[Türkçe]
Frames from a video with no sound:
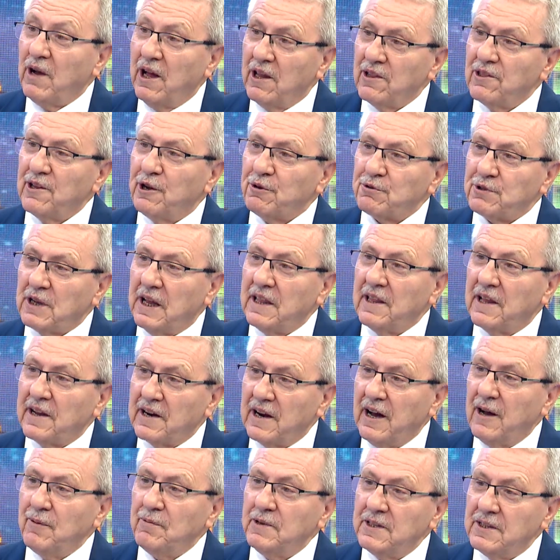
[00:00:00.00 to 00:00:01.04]
Allahu Teala
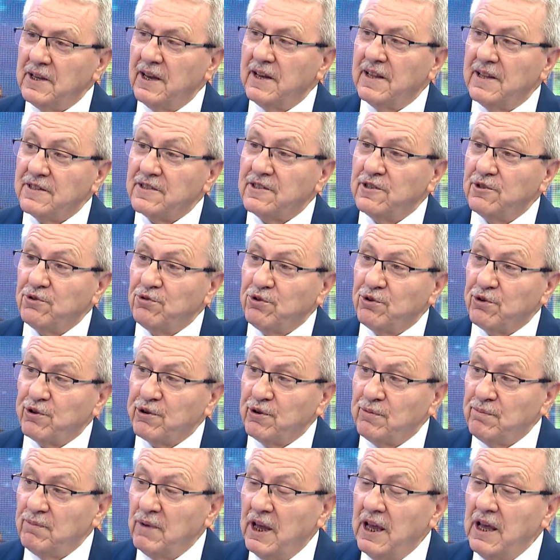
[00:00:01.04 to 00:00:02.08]
rahmet eylesin
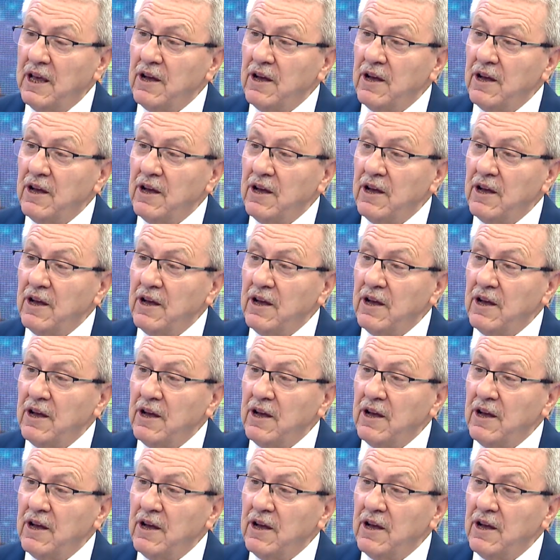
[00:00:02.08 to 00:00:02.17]
diyorum.